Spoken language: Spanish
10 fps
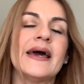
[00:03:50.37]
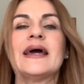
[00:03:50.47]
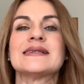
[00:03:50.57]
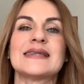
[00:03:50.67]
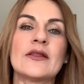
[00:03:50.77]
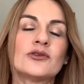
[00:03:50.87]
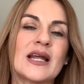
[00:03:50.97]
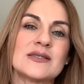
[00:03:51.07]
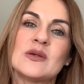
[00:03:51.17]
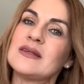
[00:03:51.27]
he estado
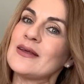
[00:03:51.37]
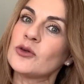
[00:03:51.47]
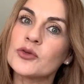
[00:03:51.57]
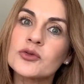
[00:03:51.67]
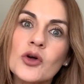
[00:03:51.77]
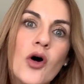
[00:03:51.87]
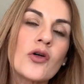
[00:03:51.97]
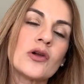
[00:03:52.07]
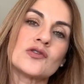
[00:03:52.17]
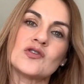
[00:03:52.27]
transmitiendo
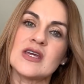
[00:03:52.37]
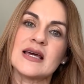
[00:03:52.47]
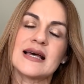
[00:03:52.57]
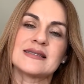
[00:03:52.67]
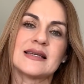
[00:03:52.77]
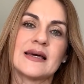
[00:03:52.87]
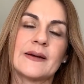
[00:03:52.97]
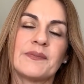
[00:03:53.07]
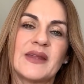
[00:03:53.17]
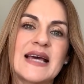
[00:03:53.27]
todos los días de,